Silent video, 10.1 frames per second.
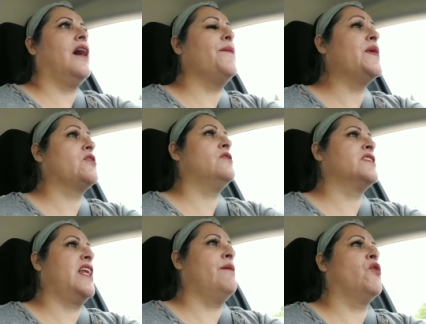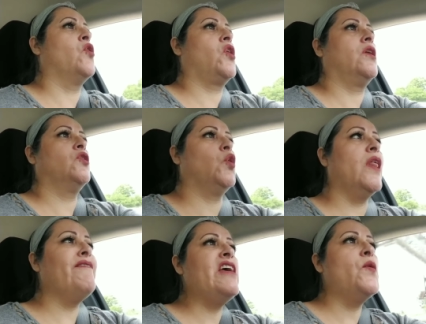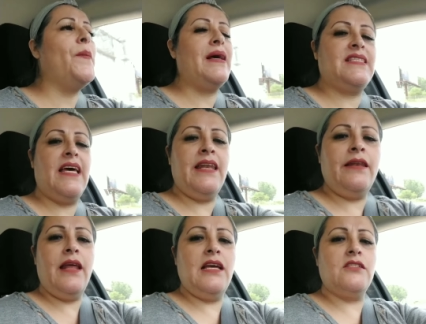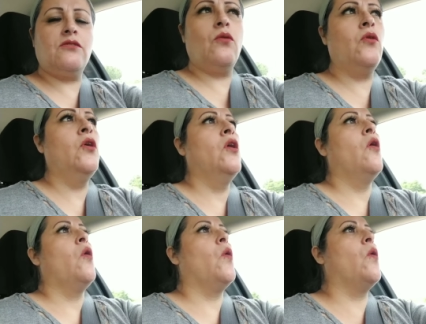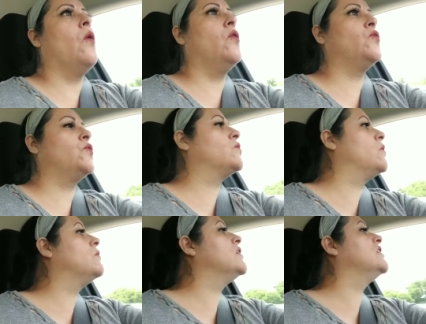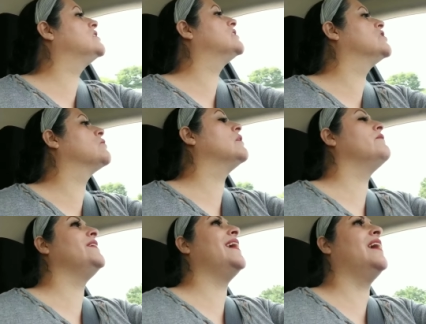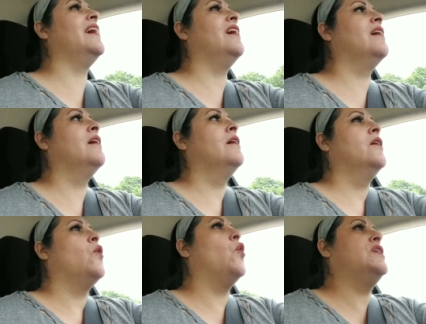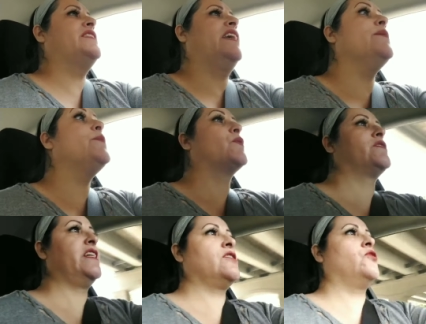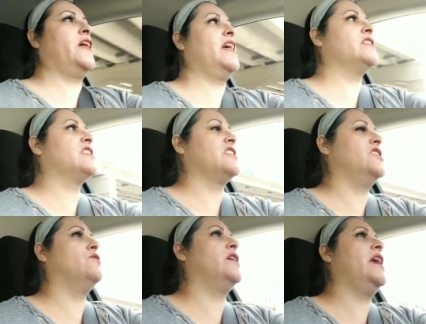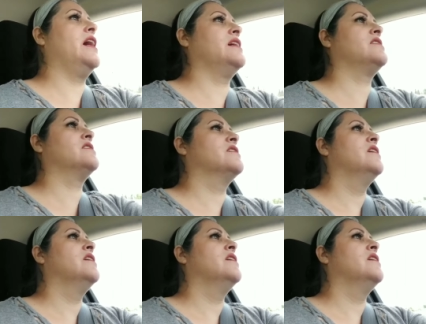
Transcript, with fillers: hay personas que a lo mejor todavía no pasan esto o este, todavía o están en proceso de estas cirugías.